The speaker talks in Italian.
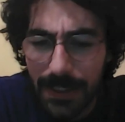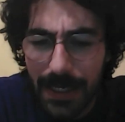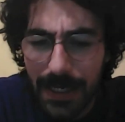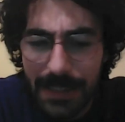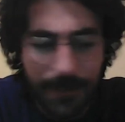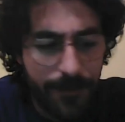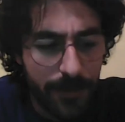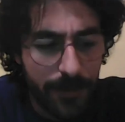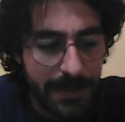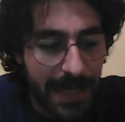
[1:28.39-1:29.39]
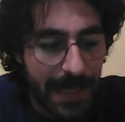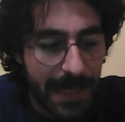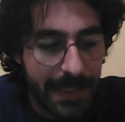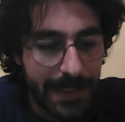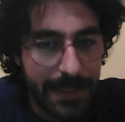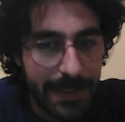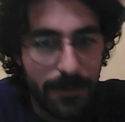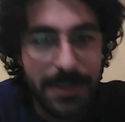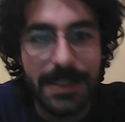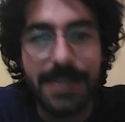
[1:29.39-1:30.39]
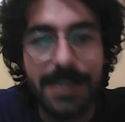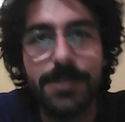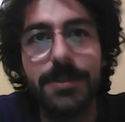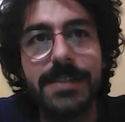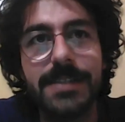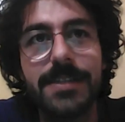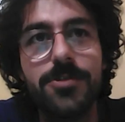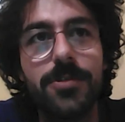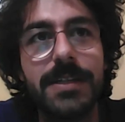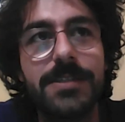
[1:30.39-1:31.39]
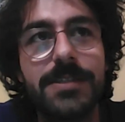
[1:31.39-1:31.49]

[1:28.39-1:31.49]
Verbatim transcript: ad affrontare e quindi nella seconda stagione